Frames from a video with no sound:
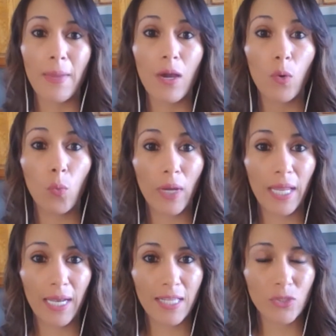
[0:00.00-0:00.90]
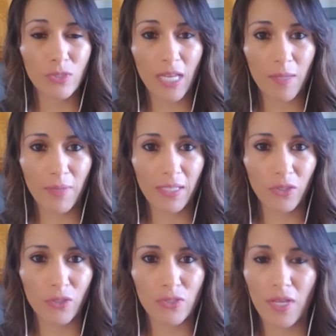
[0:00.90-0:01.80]
Huelan sus
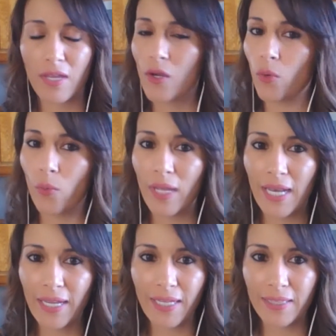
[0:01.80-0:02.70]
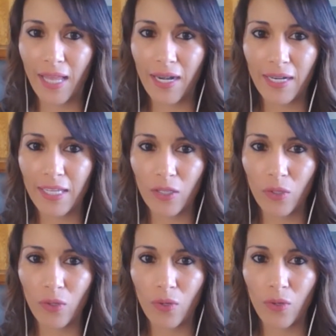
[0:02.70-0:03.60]
alimentos, huelan qué tan
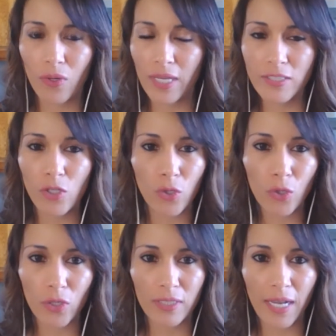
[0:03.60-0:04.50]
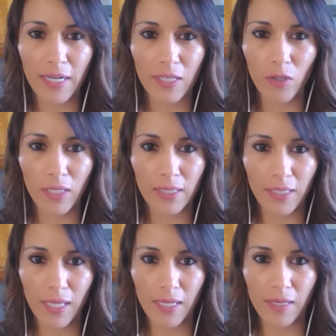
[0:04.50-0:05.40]
rico, ese olor tan rico que
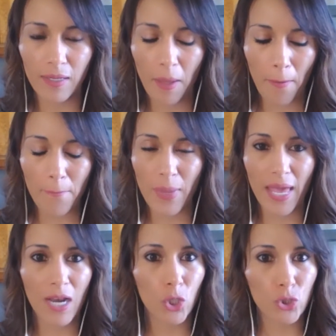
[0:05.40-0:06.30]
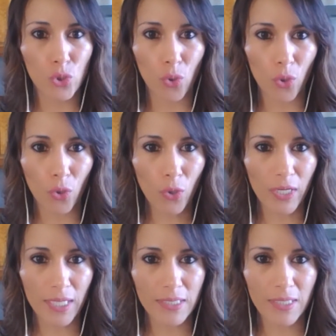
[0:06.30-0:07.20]
tienen, vean los
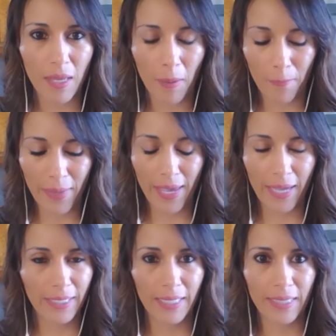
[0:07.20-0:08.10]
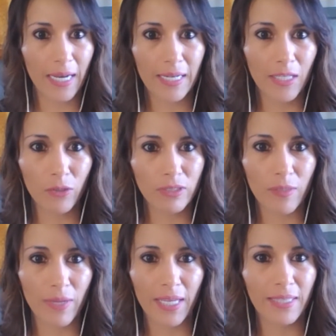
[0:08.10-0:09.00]
colores, vean qué tan rico se
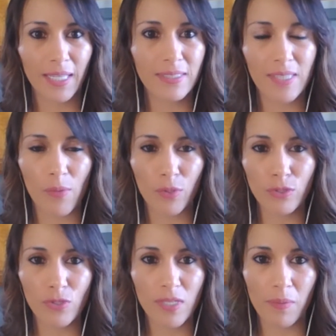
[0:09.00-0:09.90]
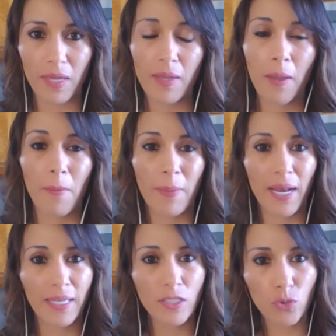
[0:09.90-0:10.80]
ve, qué tan sabroso se ve,
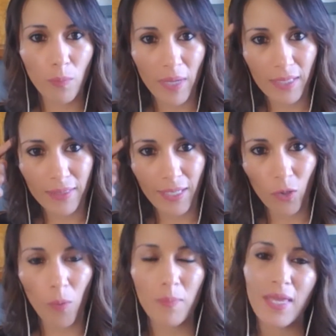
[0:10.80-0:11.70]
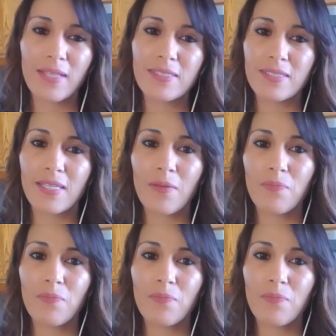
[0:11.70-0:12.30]
para que su mente comience